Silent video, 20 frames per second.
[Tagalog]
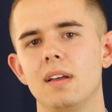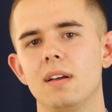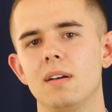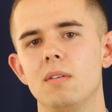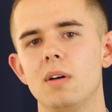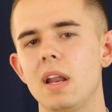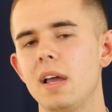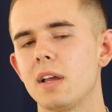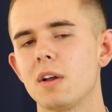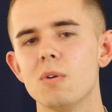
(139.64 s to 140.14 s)

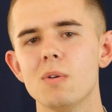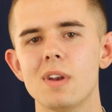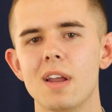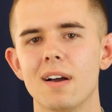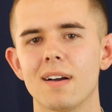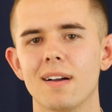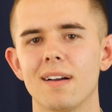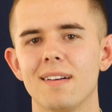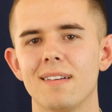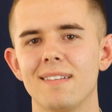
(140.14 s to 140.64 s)
walay
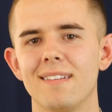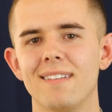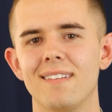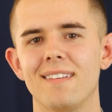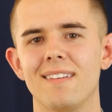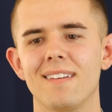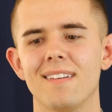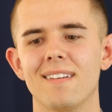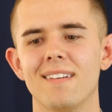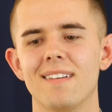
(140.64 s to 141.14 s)
kulang
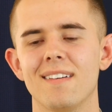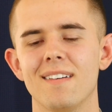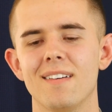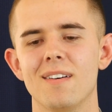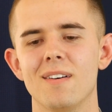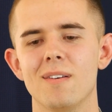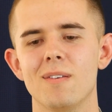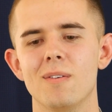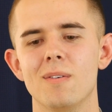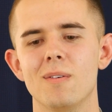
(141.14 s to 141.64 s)

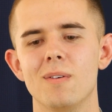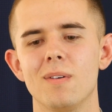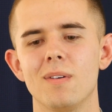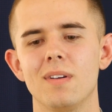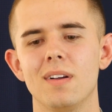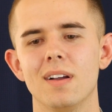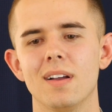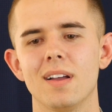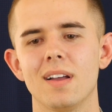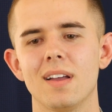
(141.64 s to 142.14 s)

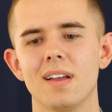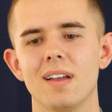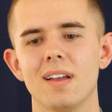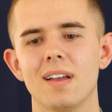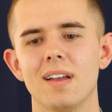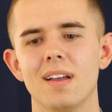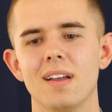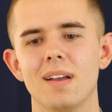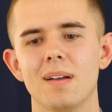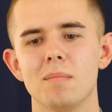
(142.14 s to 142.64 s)
ug
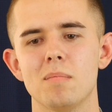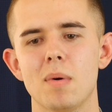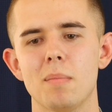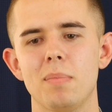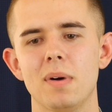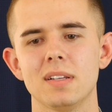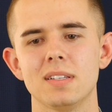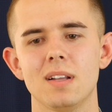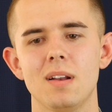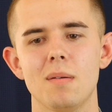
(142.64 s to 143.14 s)

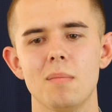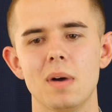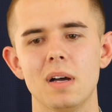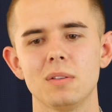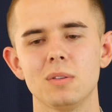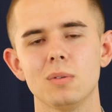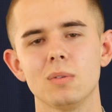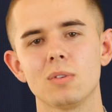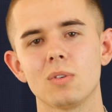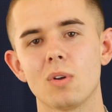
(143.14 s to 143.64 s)

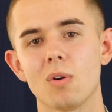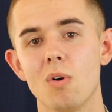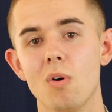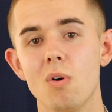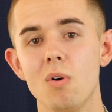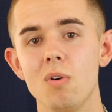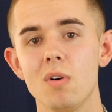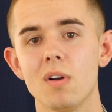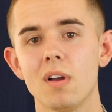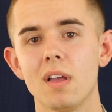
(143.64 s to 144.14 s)
mapasalamaton
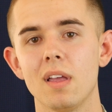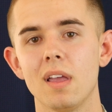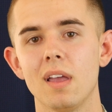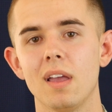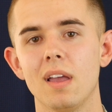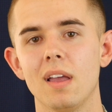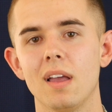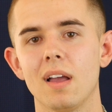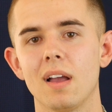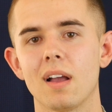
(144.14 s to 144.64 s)
ko
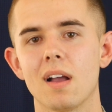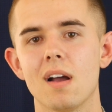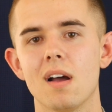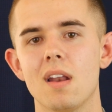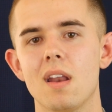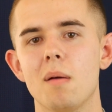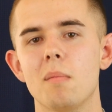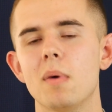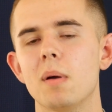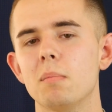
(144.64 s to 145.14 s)
nga
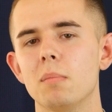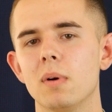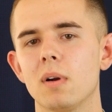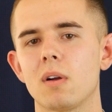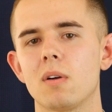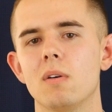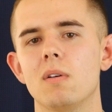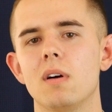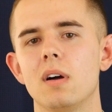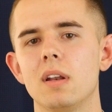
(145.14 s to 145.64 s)

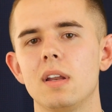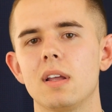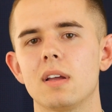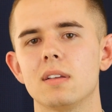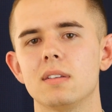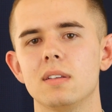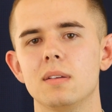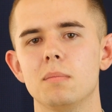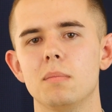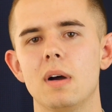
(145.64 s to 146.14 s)
na-member ko
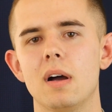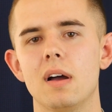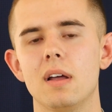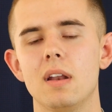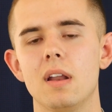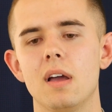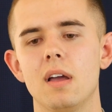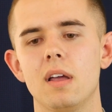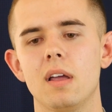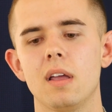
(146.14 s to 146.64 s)
aning
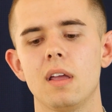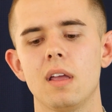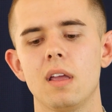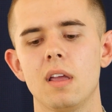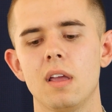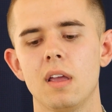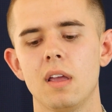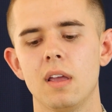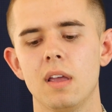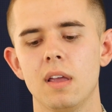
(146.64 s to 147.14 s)
simbahan na.
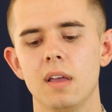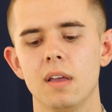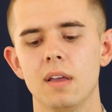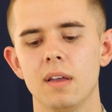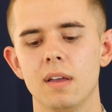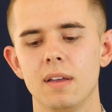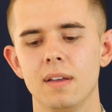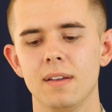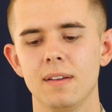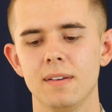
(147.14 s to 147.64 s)

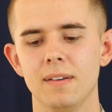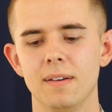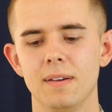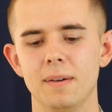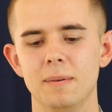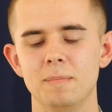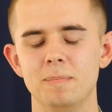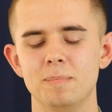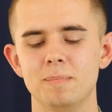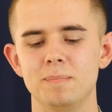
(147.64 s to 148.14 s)

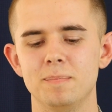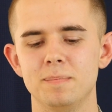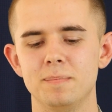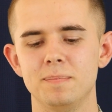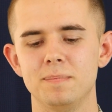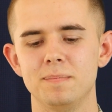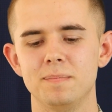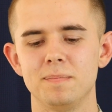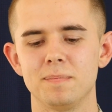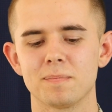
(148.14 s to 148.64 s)

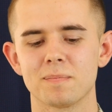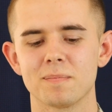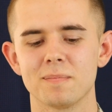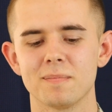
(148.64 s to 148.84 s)
Hmm,